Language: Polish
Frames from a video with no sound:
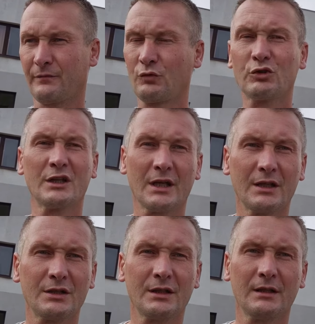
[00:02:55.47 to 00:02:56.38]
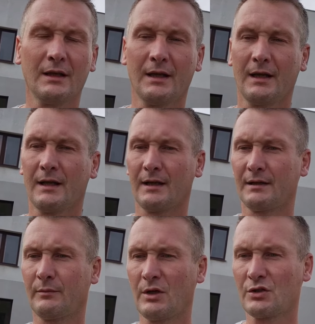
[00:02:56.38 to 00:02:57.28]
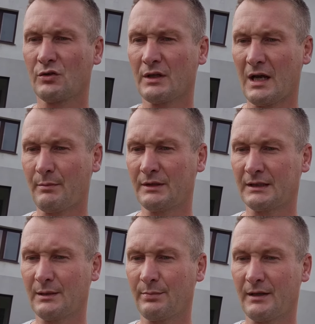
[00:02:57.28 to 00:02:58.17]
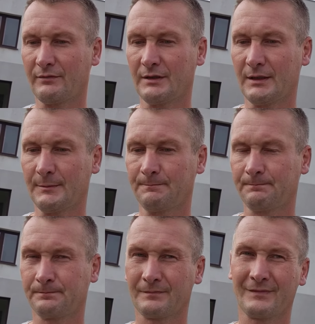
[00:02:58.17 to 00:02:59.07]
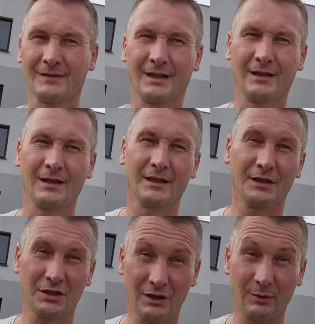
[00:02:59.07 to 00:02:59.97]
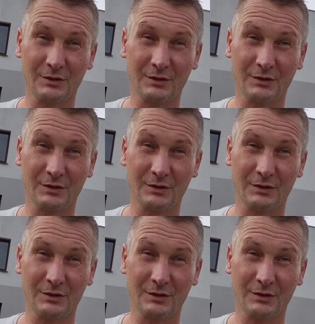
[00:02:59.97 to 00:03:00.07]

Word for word: w dużej części na mojej żonie, aby tak naprawdę, jeśli to